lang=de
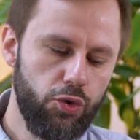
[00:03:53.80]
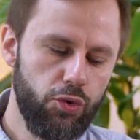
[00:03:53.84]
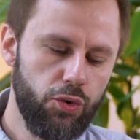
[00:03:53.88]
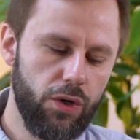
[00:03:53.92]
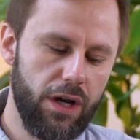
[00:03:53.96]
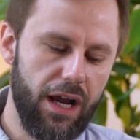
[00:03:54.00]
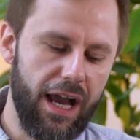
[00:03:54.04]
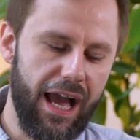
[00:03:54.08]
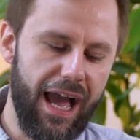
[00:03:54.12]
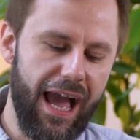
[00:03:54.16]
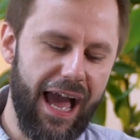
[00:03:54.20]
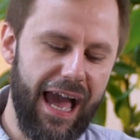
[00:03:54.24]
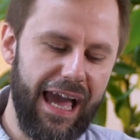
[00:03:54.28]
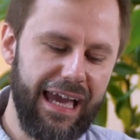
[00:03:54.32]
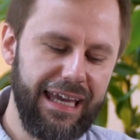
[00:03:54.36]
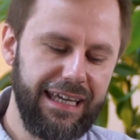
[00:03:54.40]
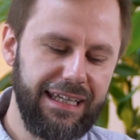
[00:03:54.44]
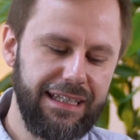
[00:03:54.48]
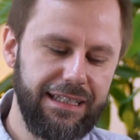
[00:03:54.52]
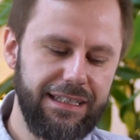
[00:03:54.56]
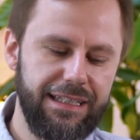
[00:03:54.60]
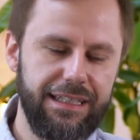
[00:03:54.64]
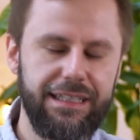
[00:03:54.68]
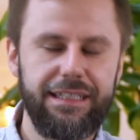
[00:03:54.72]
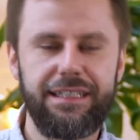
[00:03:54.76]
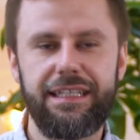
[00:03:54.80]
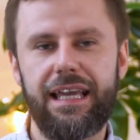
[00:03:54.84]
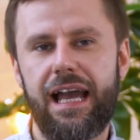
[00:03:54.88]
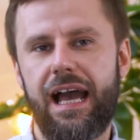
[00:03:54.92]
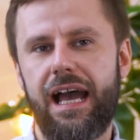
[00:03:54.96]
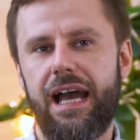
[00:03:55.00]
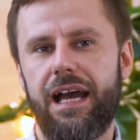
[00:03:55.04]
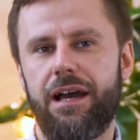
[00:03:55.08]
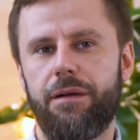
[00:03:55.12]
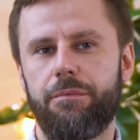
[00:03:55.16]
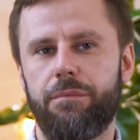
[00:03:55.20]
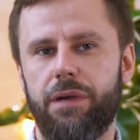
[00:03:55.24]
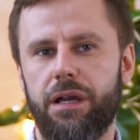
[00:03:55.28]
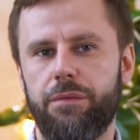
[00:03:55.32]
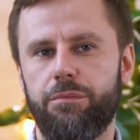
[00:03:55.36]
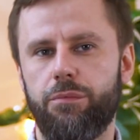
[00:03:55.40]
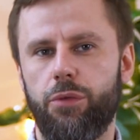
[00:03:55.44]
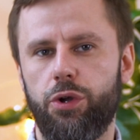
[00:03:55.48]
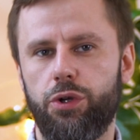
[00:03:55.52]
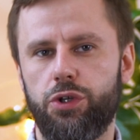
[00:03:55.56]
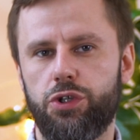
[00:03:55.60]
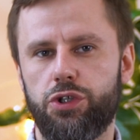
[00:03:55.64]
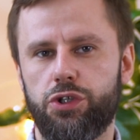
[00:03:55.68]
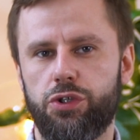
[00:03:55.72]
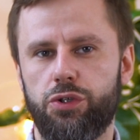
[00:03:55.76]
nur ein Jahr bei
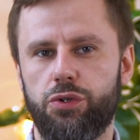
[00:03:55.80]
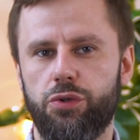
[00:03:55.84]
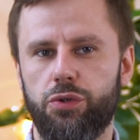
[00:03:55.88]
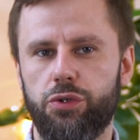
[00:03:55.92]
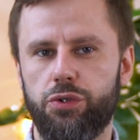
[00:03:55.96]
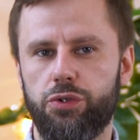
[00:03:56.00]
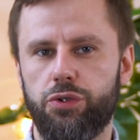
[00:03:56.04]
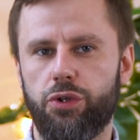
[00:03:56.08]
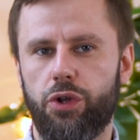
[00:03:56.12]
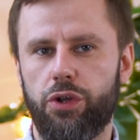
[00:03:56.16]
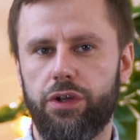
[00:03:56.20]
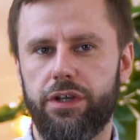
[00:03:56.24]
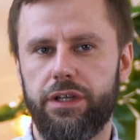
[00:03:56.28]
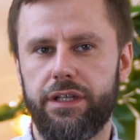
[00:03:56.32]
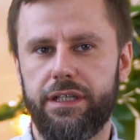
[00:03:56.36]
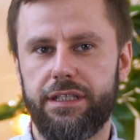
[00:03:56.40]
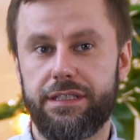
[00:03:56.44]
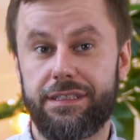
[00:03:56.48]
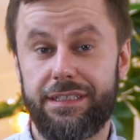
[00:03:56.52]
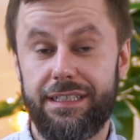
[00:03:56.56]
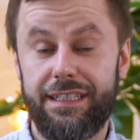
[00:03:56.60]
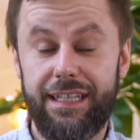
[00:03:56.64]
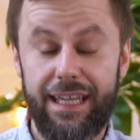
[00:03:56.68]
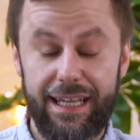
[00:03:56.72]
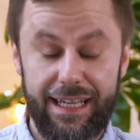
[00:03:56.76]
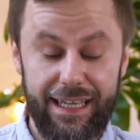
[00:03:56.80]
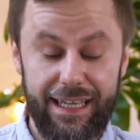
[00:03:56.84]
Mönchen und Nonnen ist. In